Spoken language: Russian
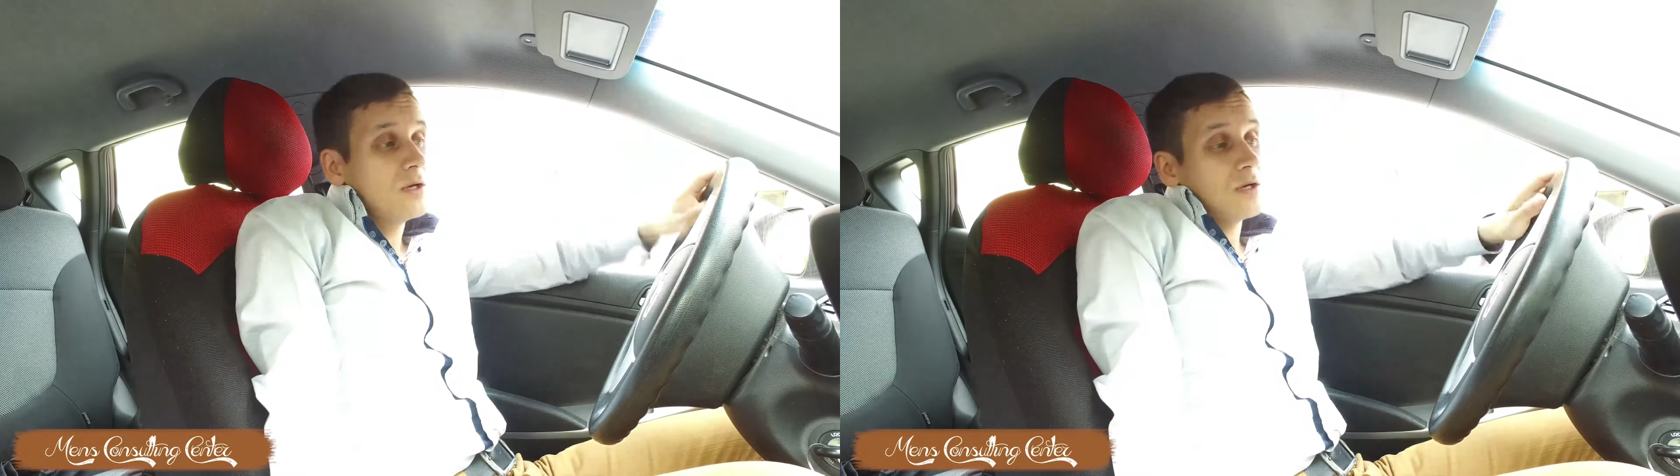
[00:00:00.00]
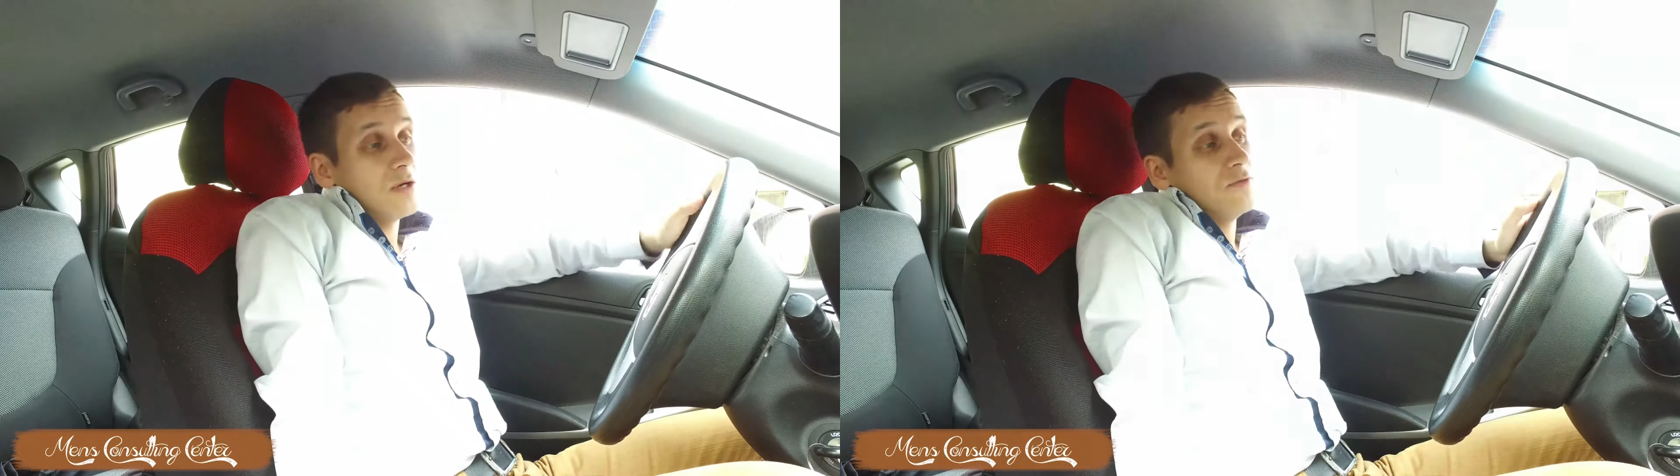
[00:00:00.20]

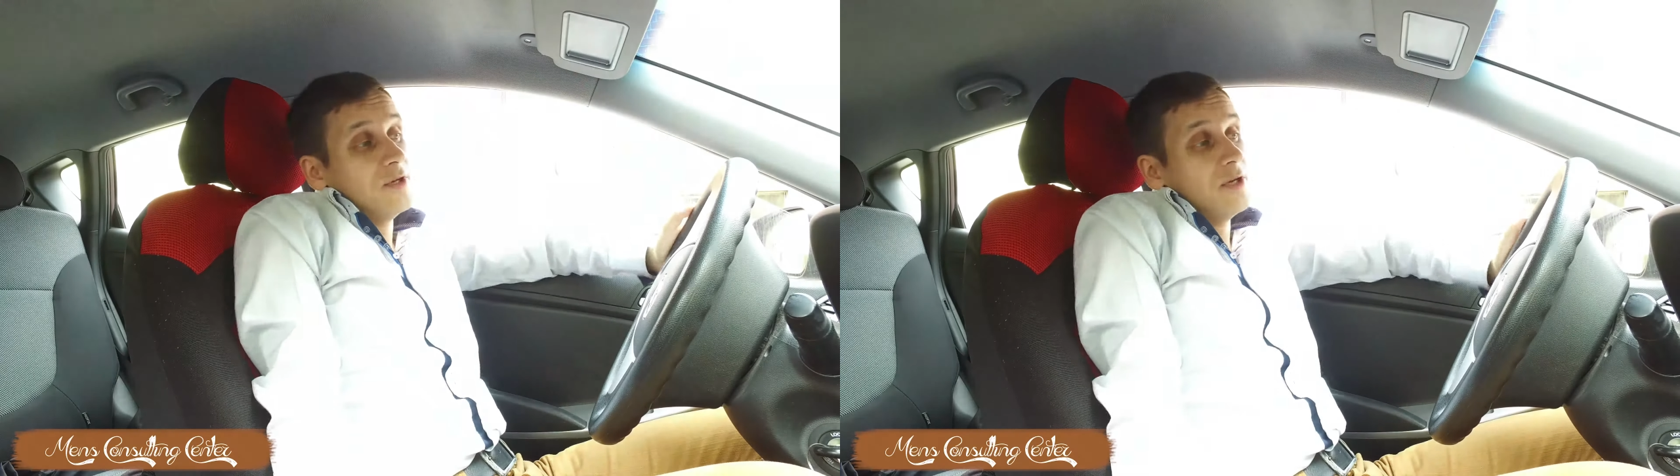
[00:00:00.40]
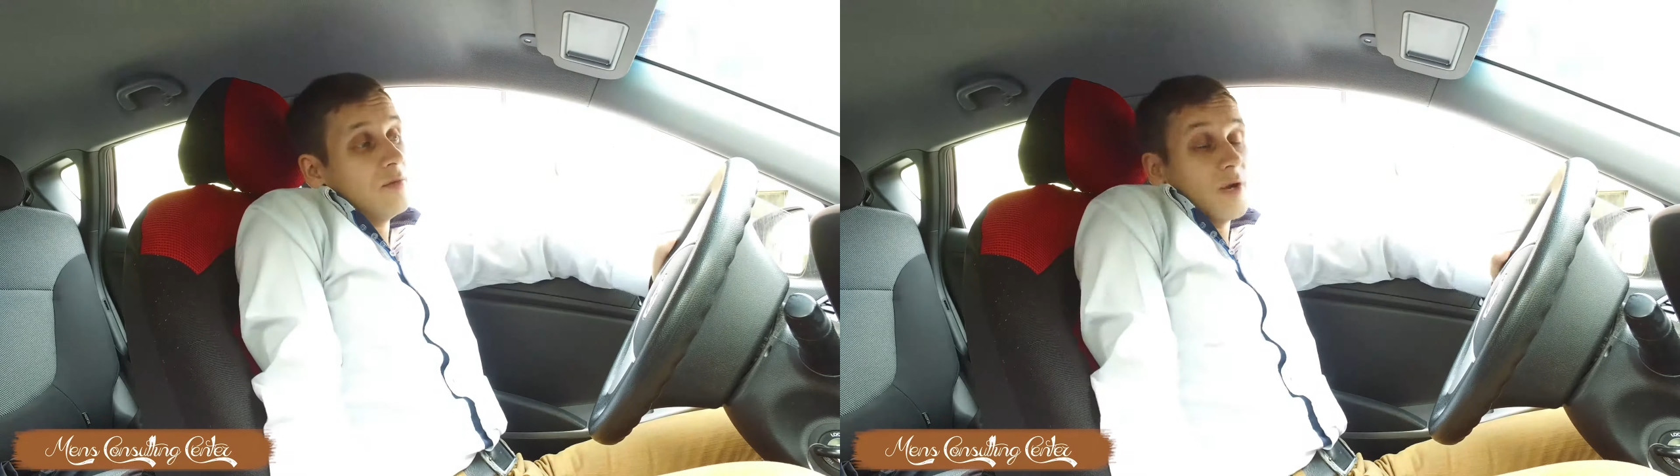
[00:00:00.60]
э,
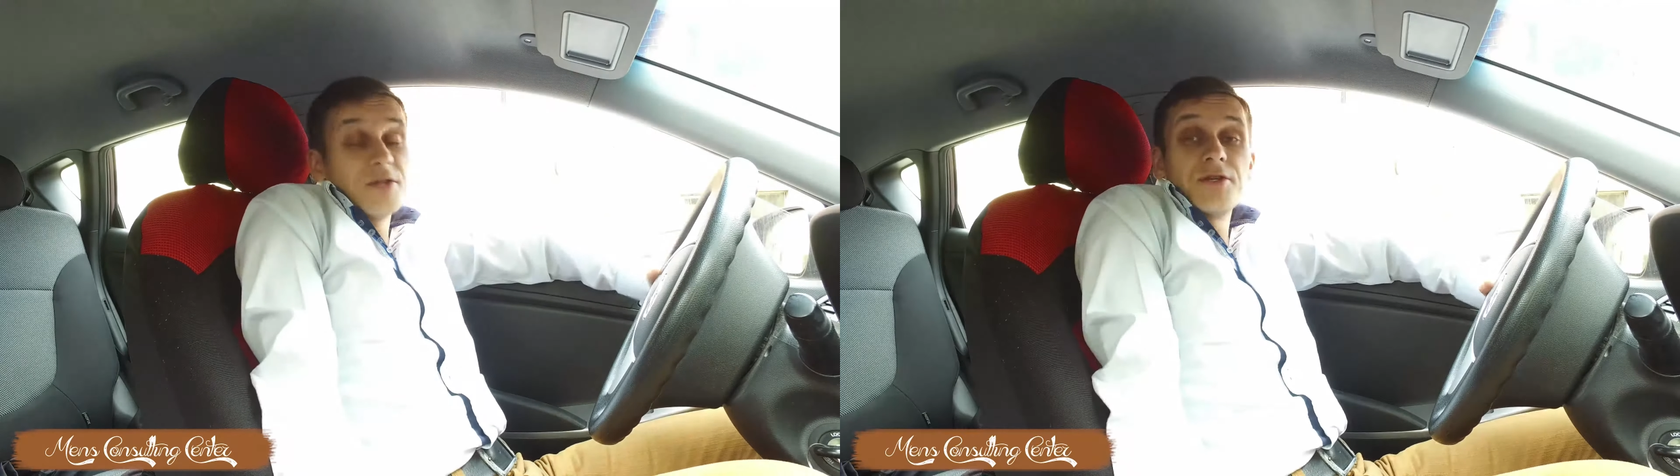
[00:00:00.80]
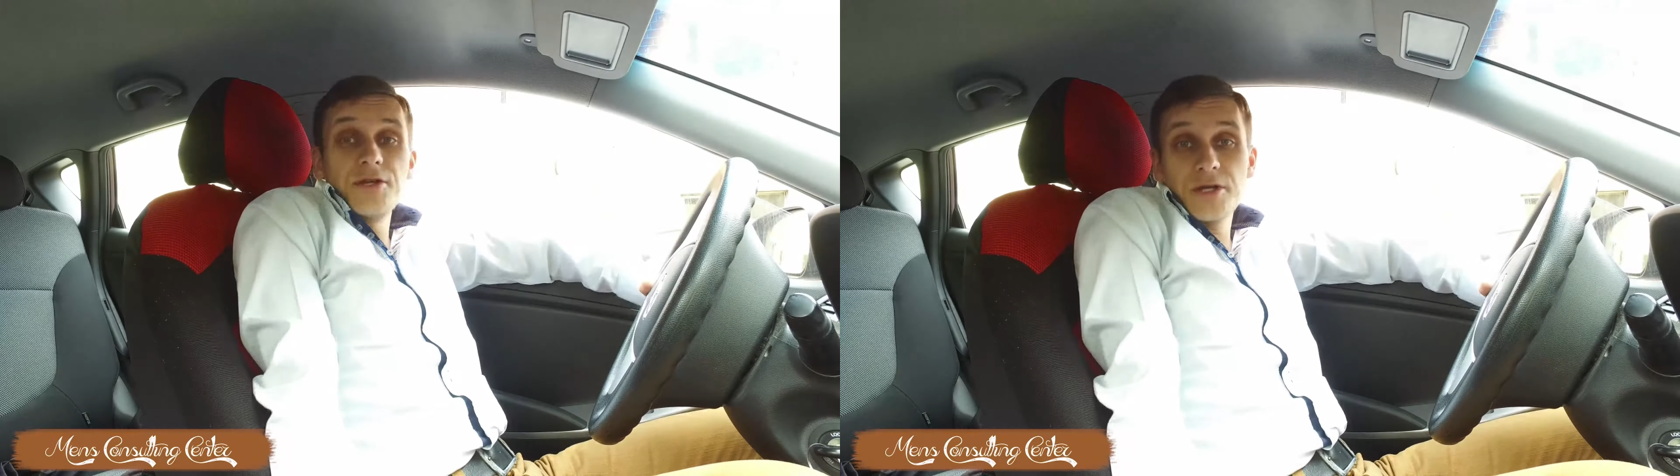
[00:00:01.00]
вылили мои
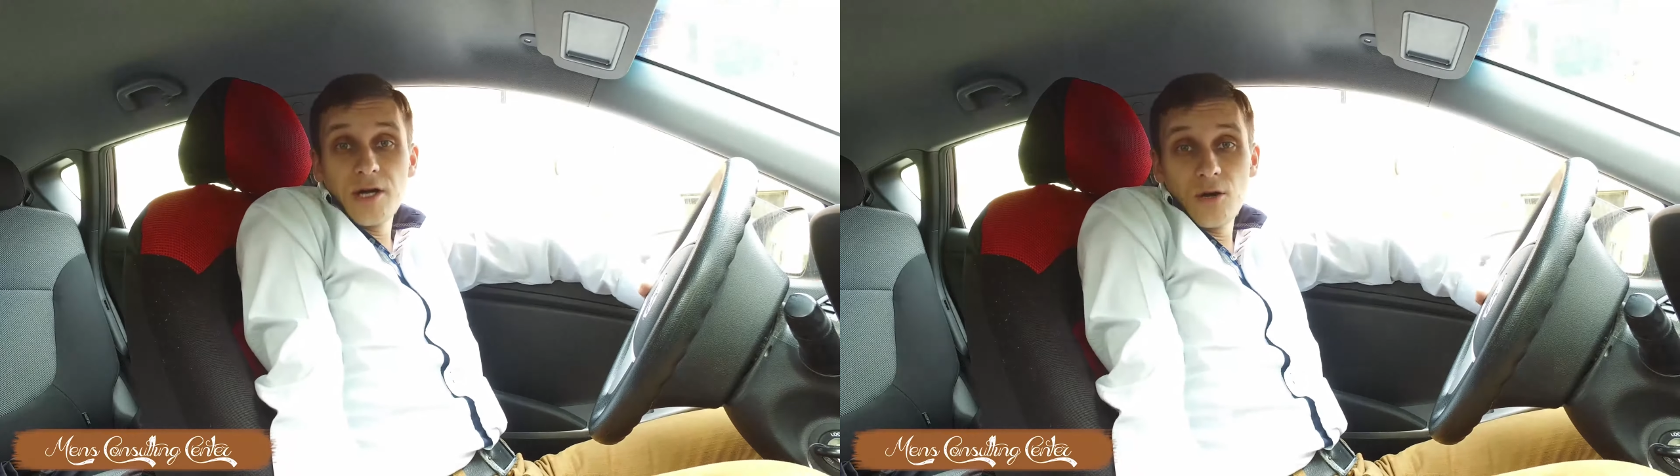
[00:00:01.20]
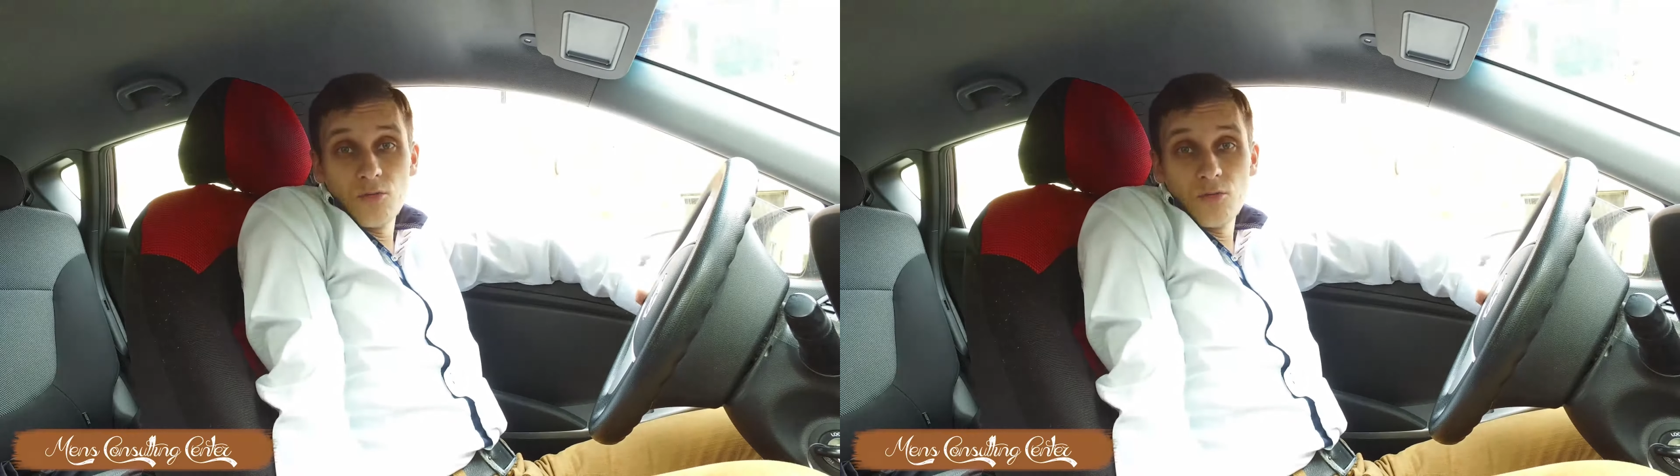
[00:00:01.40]
тренера,